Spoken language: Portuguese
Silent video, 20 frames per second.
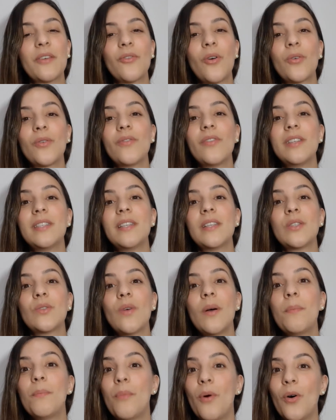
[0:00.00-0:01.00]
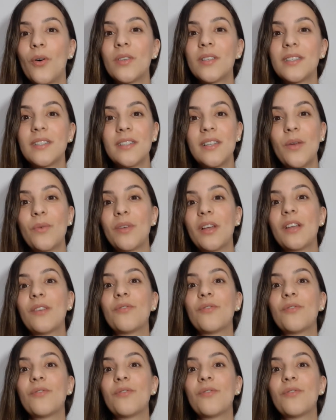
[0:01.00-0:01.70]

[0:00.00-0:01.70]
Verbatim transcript: Qual que vai ser a sua aposta, né? O que,